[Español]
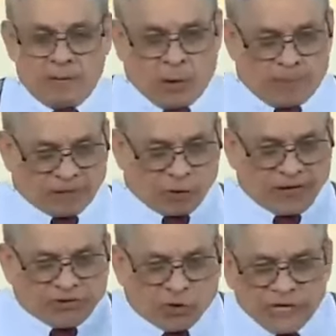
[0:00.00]
Digo
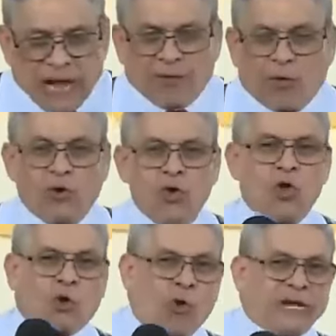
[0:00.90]
pastor, he soñado
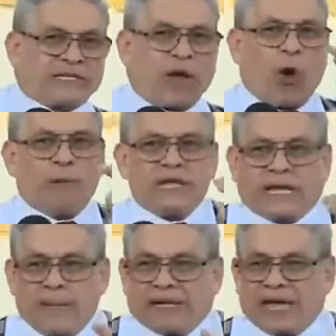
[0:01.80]
con ese
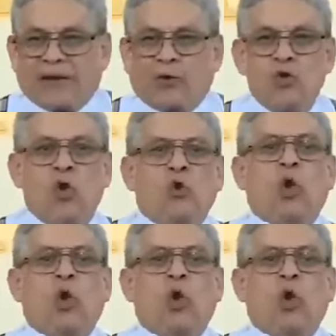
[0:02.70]
joven que mataron.